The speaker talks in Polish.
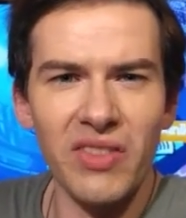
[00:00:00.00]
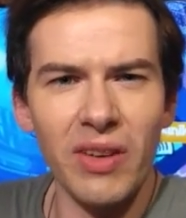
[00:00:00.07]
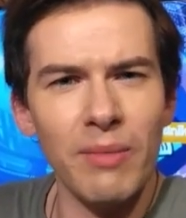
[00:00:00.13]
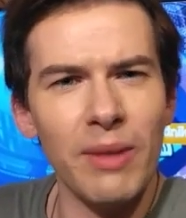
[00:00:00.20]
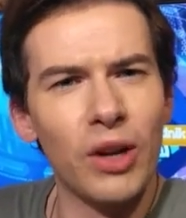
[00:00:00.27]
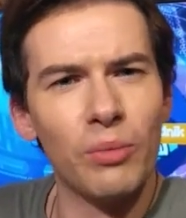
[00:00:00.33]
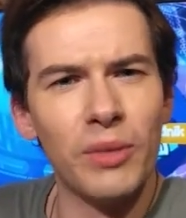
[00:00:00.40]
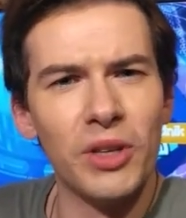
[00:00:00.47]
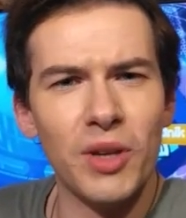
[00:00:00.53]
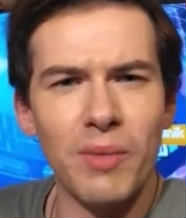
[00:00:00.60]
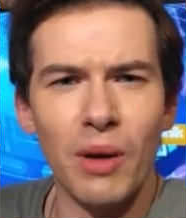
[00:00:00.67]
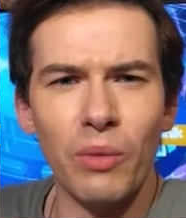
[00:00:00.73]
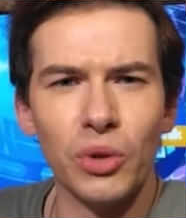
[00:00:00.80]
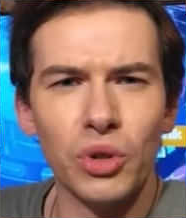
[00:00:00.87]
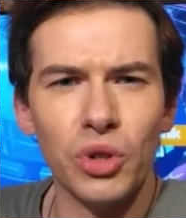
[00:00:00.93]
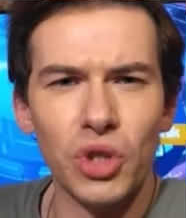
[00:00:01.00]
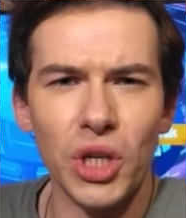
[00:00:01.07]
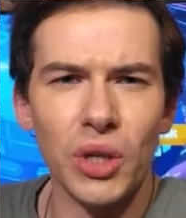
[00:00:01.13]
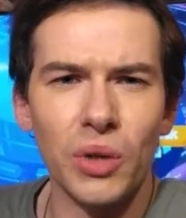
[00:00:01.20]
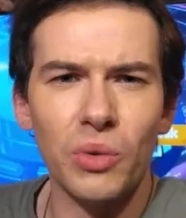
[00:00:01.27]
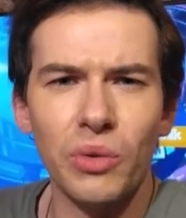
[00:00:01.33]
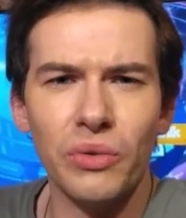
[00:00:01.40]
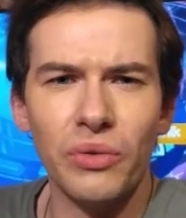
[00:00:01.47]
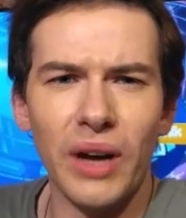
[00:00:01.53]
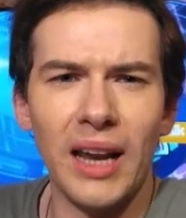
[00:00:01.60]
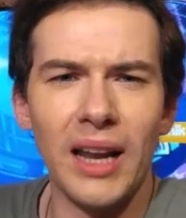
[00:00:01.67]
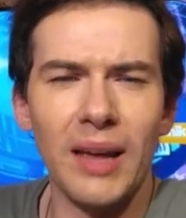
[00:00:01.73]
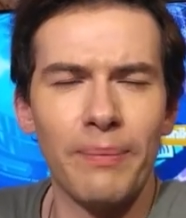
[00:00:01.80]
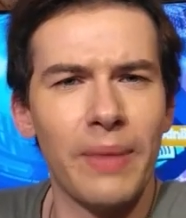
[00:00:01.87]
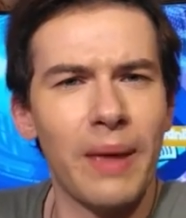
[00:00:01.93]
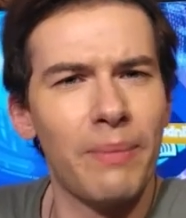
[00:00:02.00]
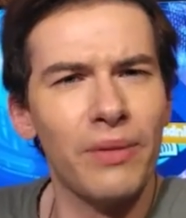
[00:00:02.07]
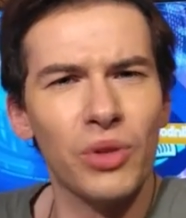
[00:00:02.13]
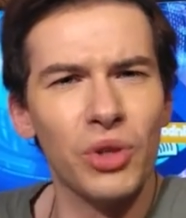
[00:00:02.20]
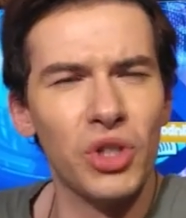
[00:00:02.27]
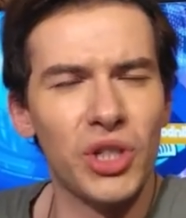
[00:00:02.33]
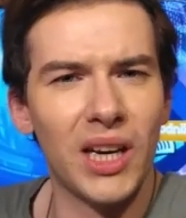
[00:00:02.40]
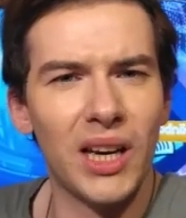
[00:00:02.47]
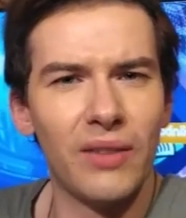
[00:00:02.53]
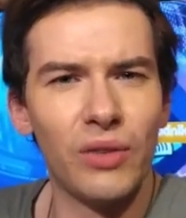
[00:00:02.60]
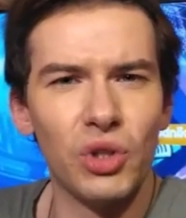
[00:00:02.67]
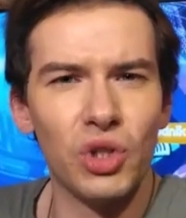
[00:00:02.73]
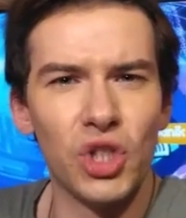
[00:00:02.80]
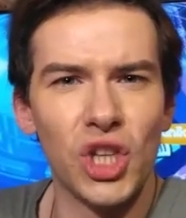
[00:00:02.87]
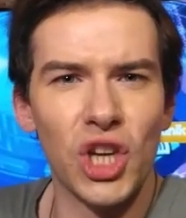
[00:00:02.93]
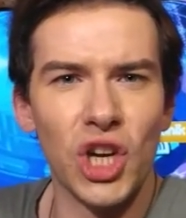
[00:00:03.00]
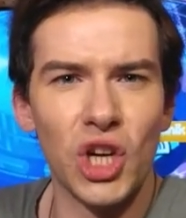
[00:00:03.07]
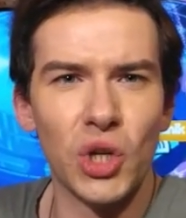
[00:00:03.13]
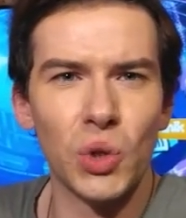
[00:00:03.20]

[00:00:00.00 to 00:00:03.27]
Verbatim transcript: Nie wiem, ile on będzie miał odcinków, ale na pewno z ciekawości